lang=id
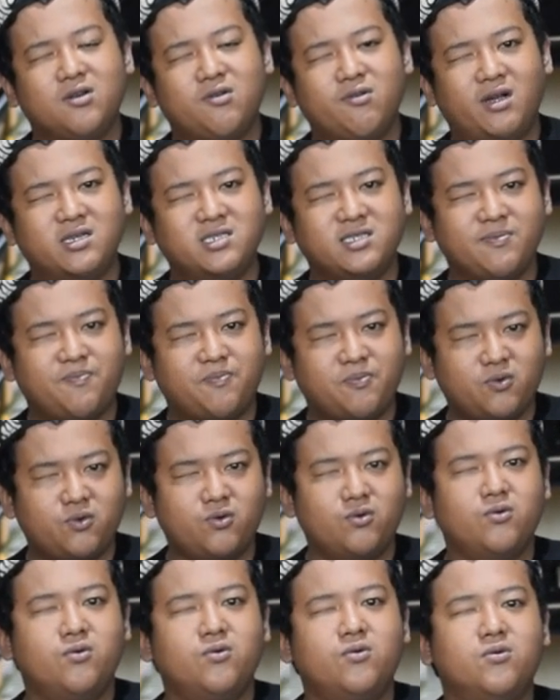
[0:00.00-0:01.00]

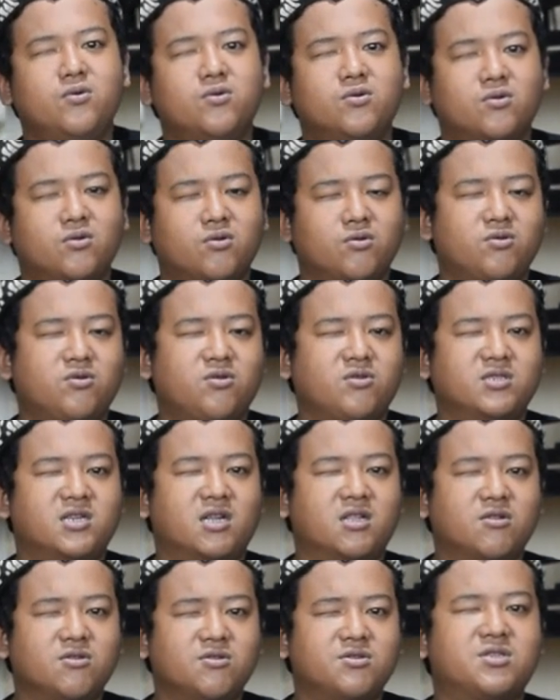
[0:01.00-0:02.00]
2700
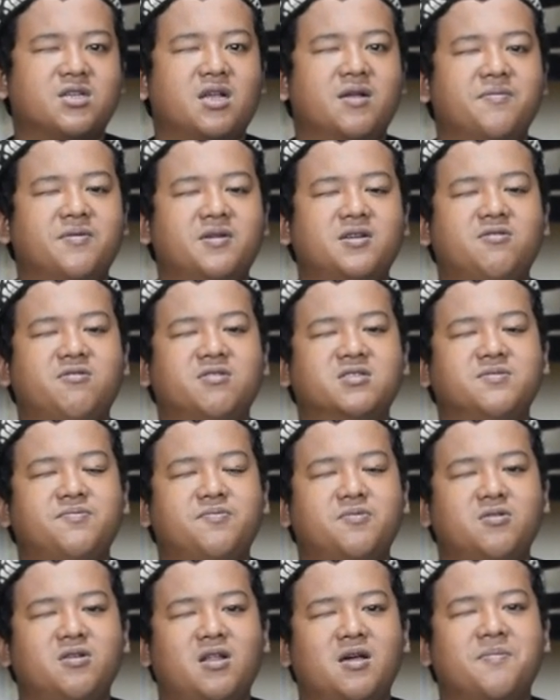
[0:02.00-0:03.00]
sampai
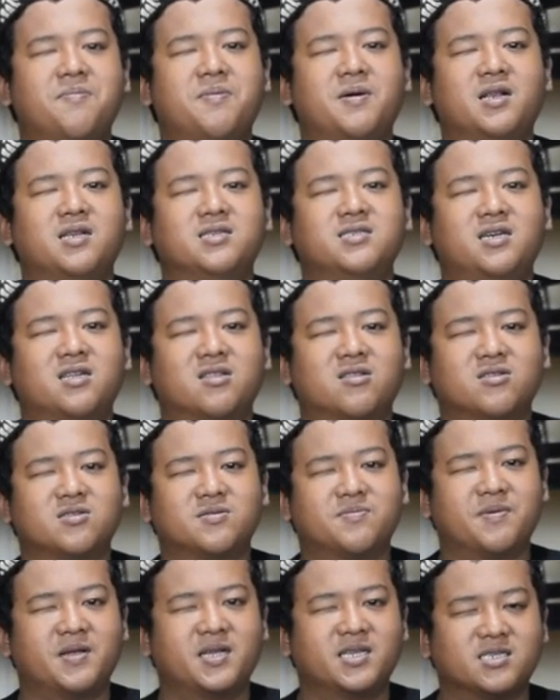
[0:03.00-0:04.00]

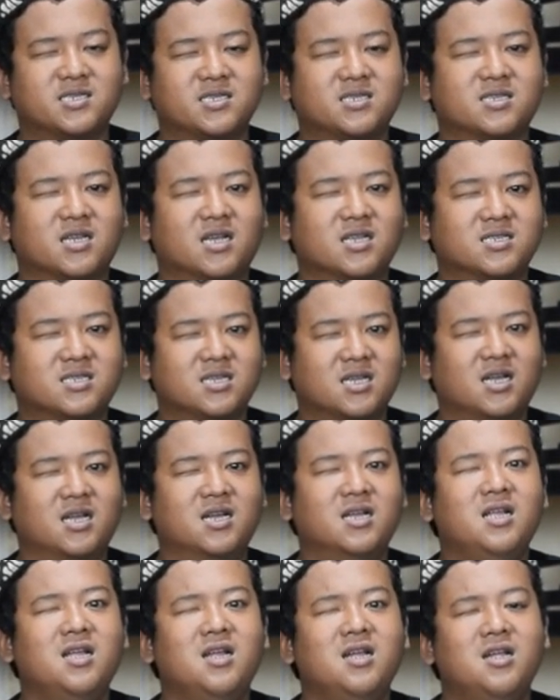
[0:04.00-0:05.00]
2800 PSI saja.
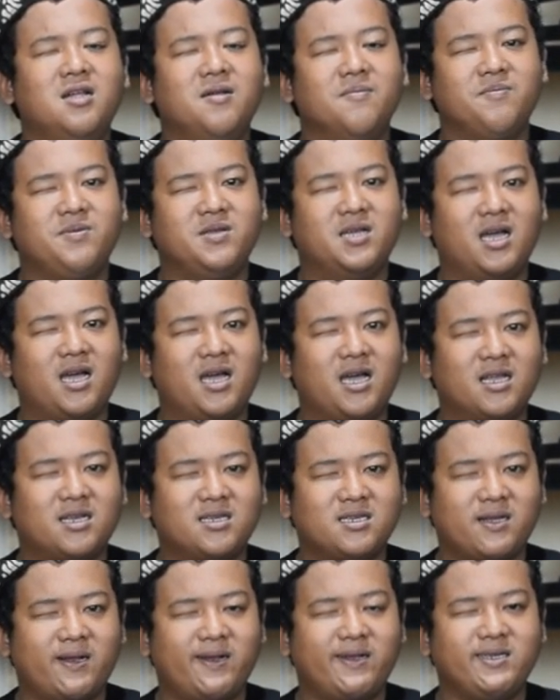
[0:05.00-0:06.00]
Biar
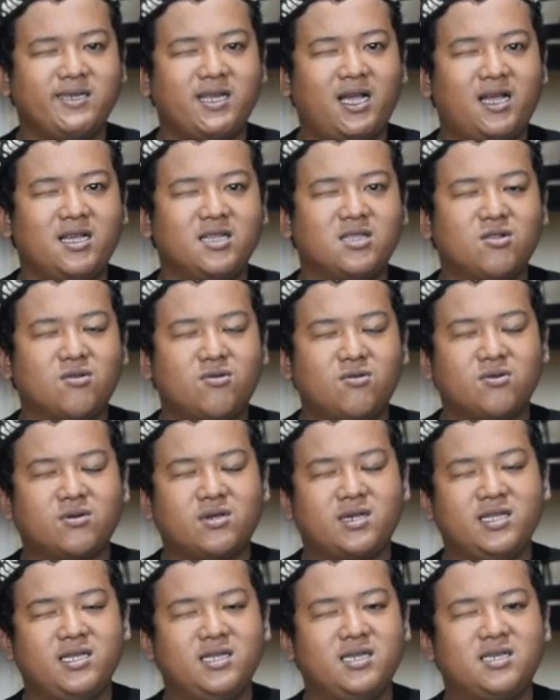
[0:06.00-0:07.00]
hasilnya itu
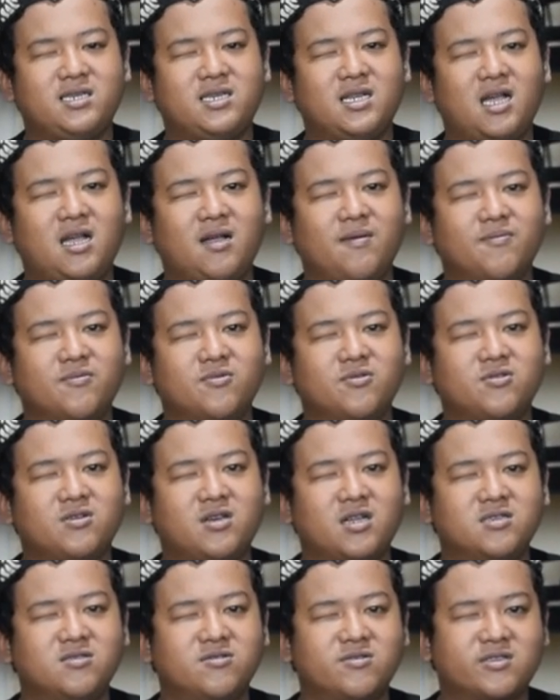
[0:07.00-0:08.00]
tidak
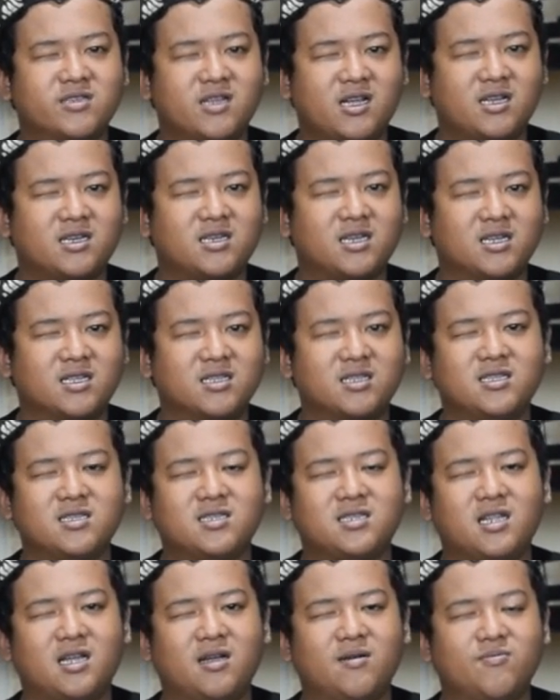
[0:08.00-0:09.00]
mudah rusak dan
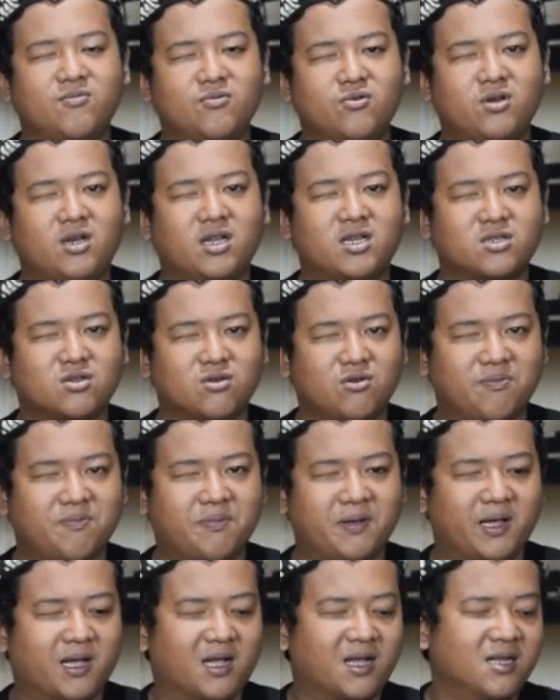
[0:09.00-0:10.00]
tidak mudah
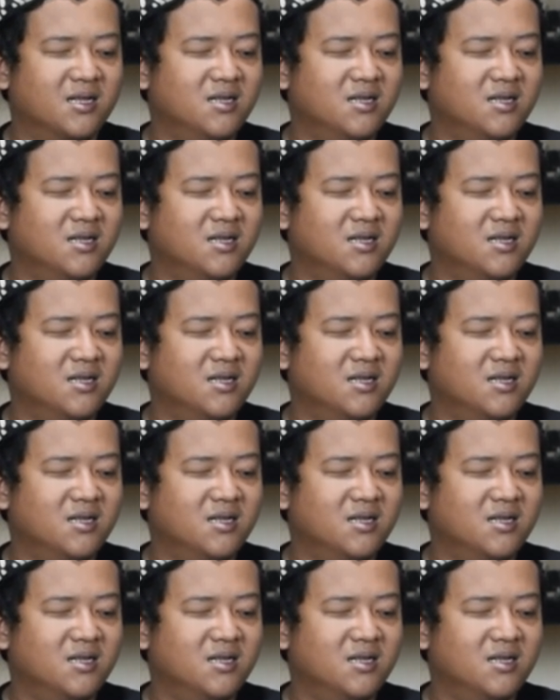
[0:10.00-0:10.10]
sobek.